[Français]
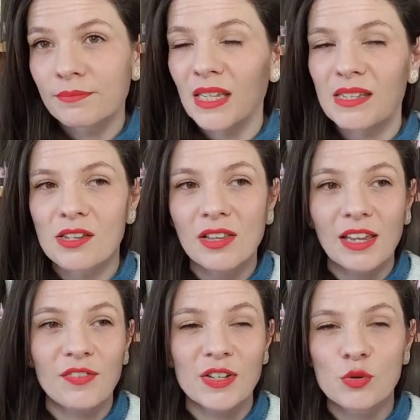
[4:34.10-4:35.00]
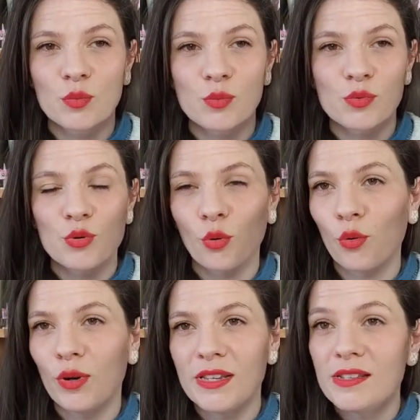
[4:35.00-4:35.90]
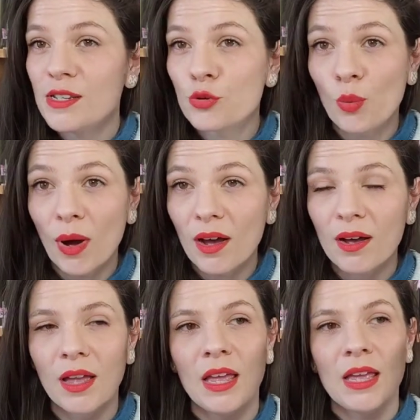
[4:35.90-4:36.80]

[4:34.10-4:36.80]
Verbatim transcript: c'est une réflexion sur euh, les histoires,